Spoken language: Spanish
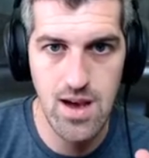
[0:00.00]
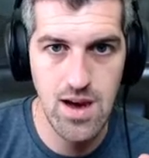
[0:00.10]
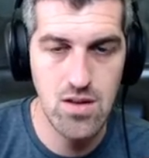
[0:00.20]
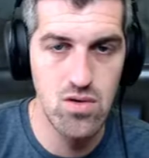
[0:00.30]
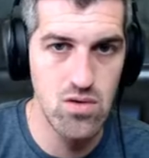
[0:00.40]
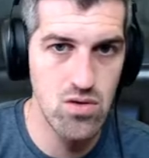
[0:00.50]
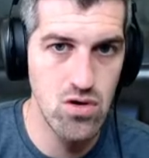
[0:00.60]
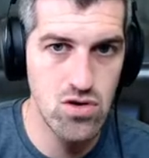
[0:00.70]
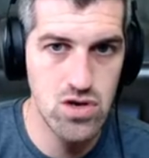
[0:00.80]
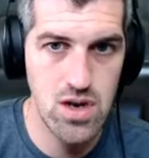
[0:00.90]
Acto
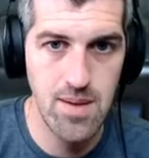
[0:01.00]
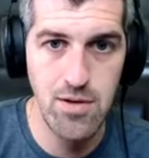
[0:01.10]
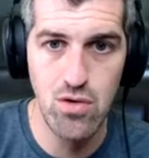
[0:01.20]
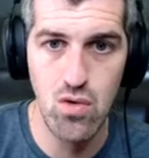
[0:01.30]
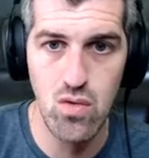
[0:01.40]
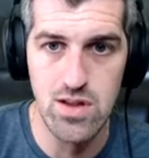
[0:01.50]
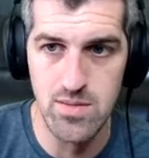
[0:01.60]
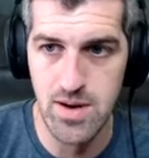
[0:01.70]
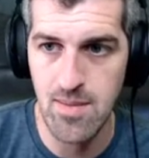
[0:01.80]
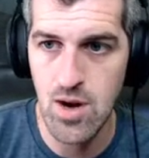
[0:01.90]
2, capítulo 4.
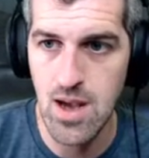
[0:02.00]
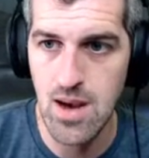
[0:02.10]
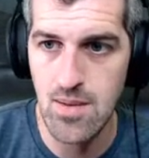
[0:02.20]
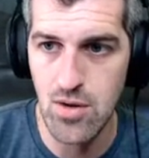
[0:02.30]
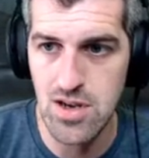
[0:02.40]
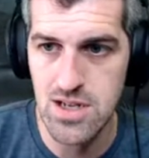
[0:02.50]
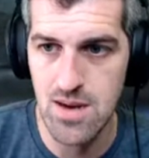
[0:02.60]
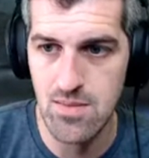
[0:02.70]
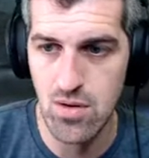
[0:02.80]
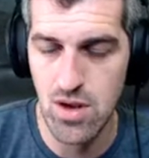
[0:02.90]
Pero vamos a ir por
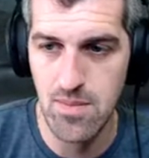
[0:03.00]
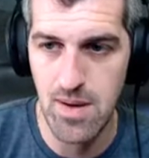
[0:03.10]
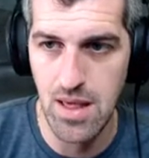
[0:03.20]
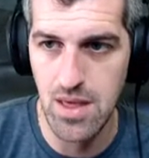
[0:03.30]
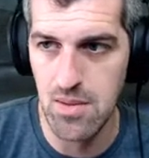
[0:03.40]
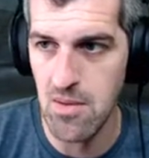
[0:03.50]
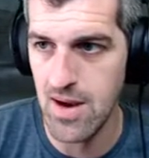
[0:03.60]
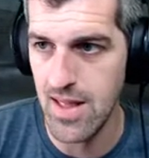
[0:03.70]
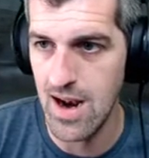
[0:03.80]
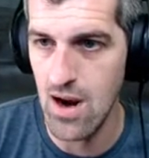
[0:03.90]
esta porque parece que me van a
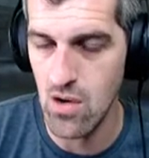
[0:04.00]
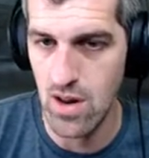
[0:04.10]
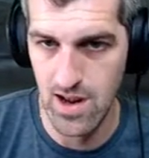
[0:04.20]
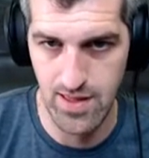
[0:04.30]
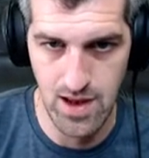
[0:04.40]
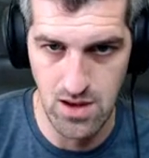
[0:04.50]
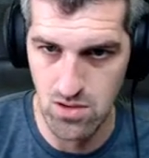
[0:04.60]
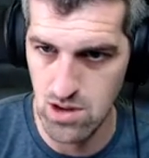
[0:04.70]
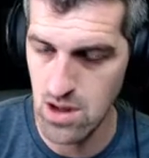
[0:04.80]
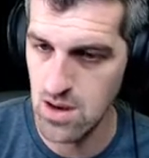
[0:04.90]
dar algo legendario.
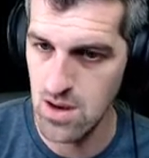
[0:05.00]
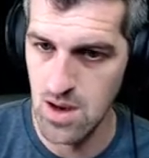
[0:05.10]
Entonces,